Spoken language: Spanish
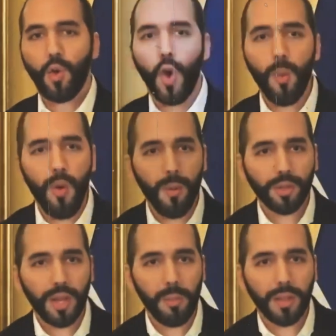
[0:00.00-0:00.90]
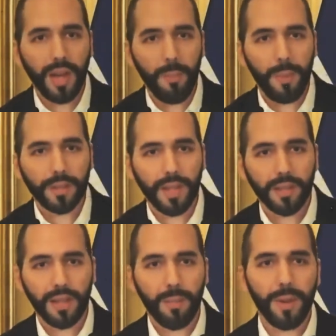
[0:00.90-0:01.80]
¿Cómo vamos a eliminar la
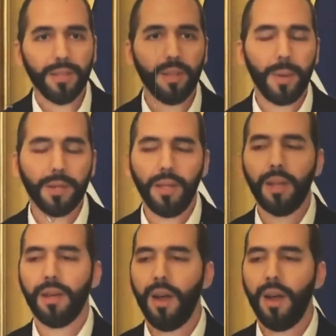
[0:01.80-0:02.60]
partida, esa partida?